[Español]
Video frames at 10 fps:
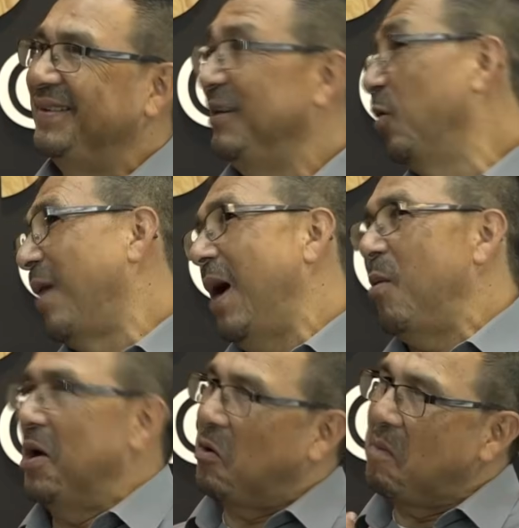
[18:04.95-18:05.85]
Y nos
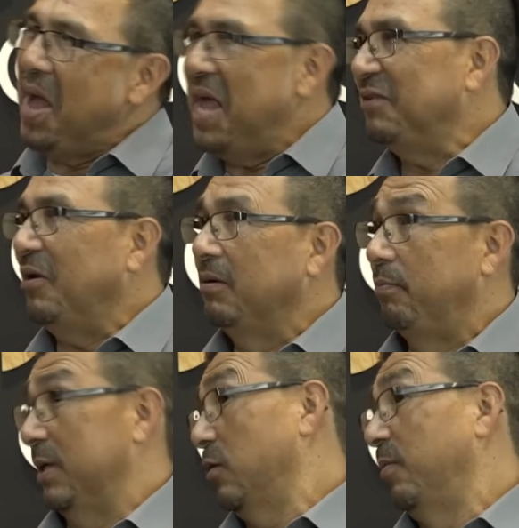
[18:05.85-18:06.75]
vamos a comer.
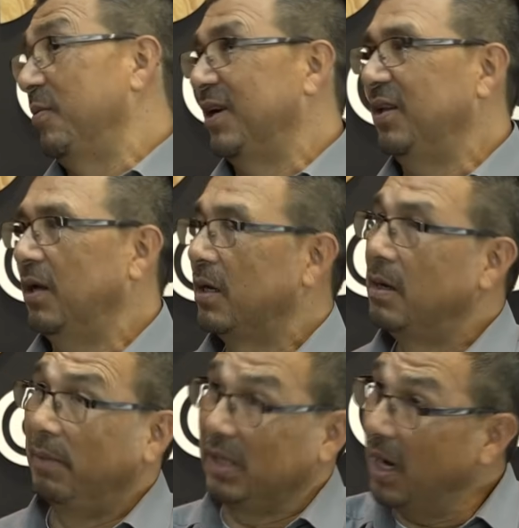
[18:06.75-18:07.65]
Pasó el primer día.
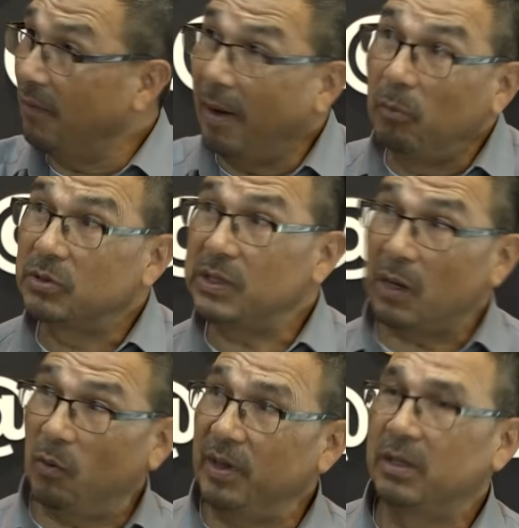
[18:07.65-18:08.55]
Mañana vamos, sí, a
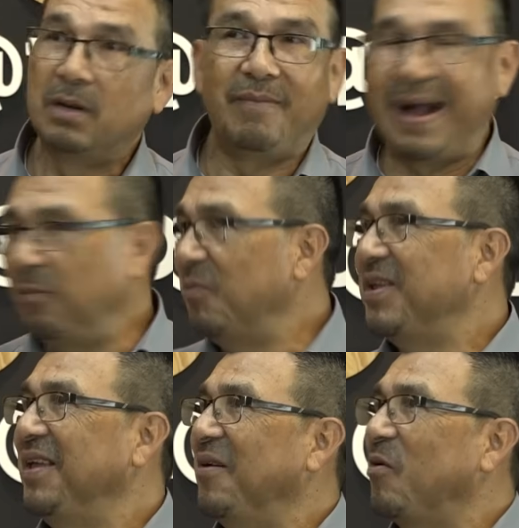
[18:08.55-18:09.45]
comer. Vamos
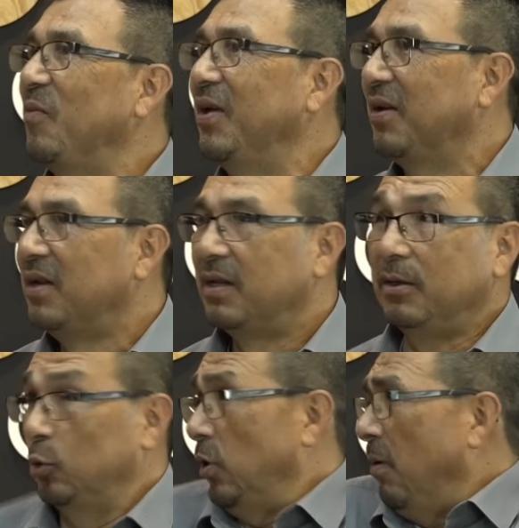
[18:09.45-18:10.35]
mañana a comer. Y
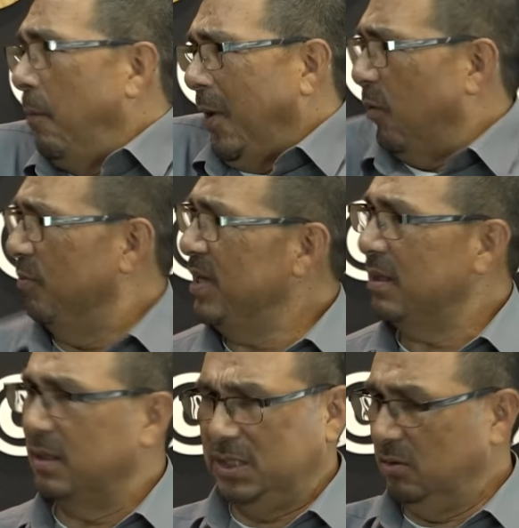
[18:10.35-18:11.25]
nosotros íbamos por la
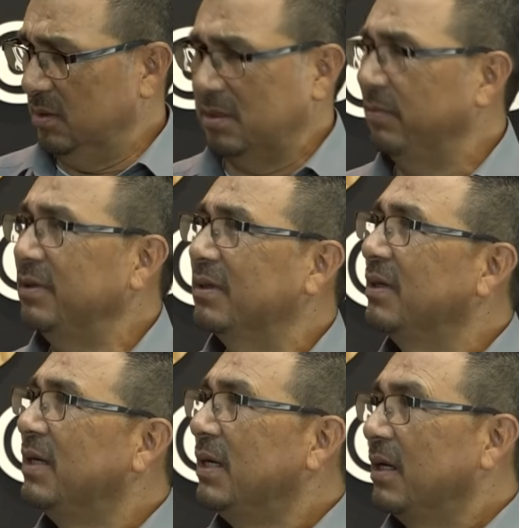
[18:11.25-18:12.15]
comida, sí, honestamente.
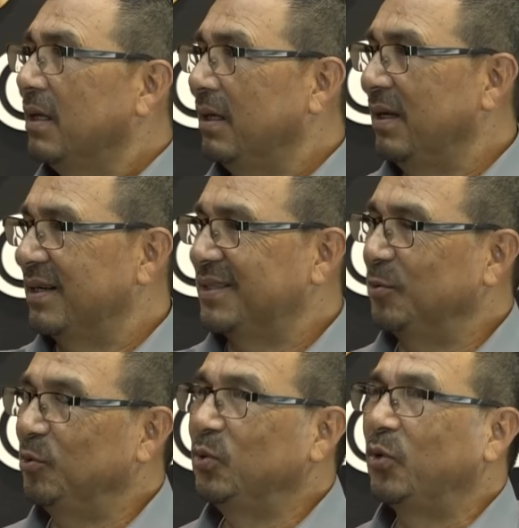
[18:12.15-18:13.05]
Y el
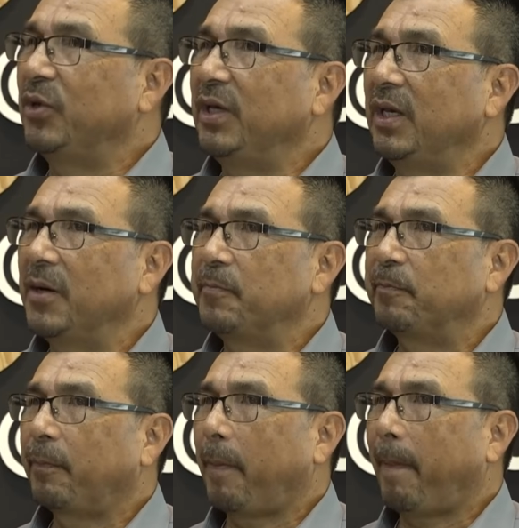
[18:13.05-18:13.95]
segundo día,
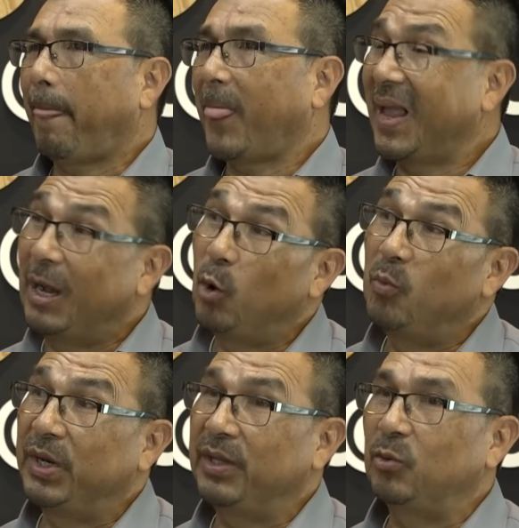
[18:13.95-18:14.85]
el
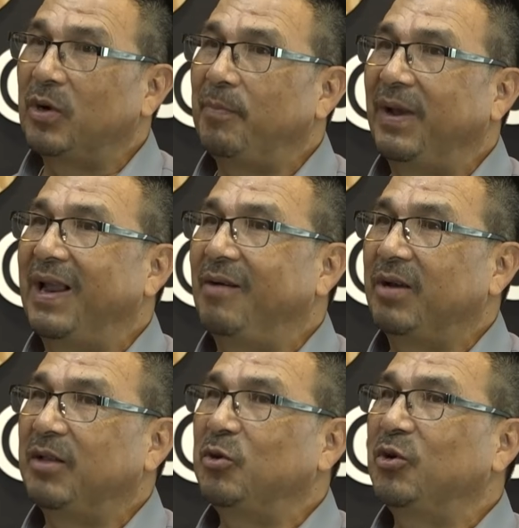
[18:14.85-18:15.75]
hombre dijo una
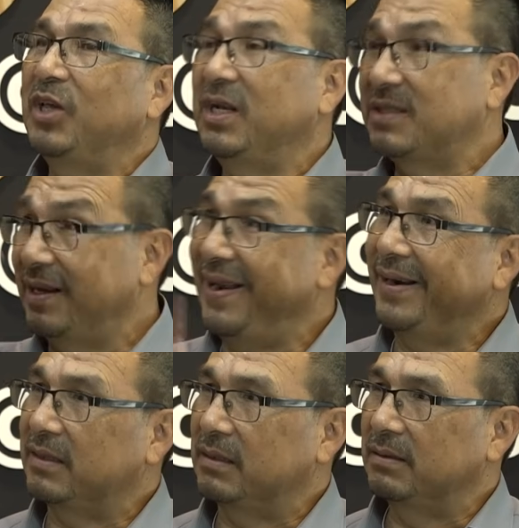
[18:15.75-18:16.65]
palabra, Dios quiere
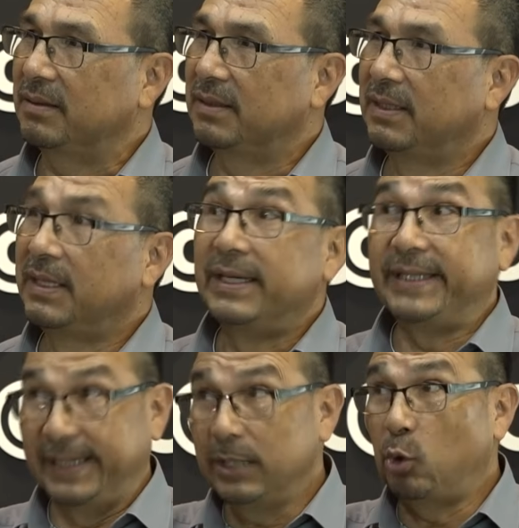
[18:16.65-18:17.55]
sanarte.
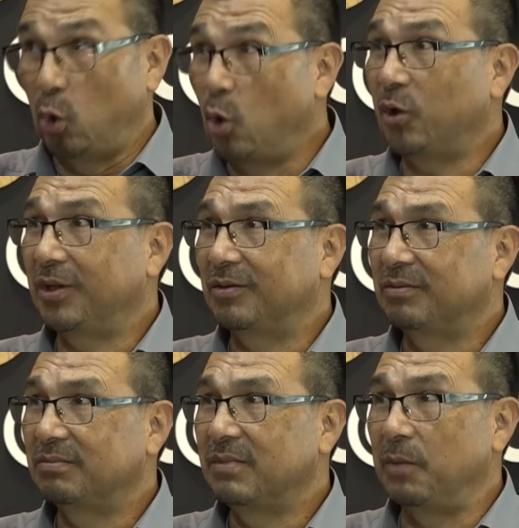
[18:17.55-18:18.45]
Tienes dolor,
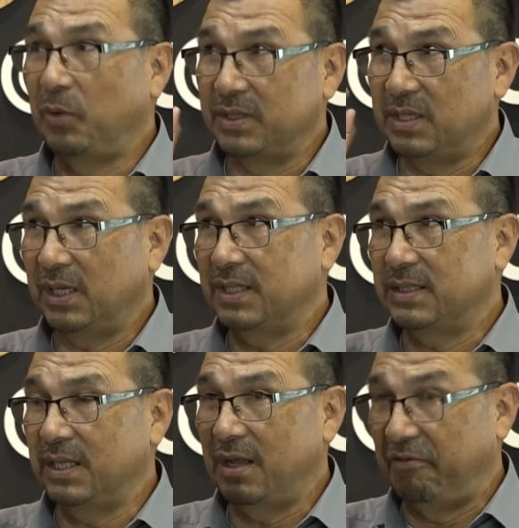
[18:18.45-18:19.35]
y puede ser que
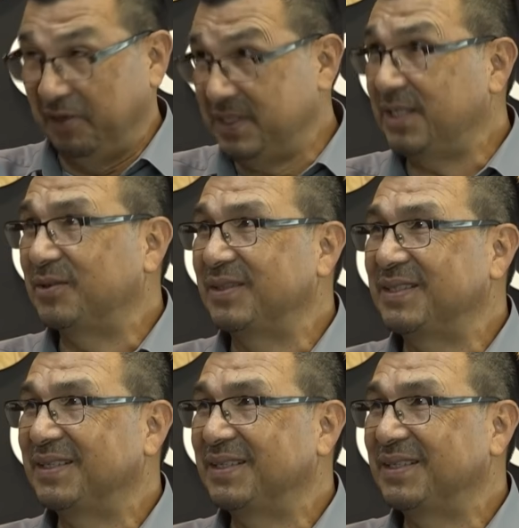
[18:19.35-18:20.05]
sea físico.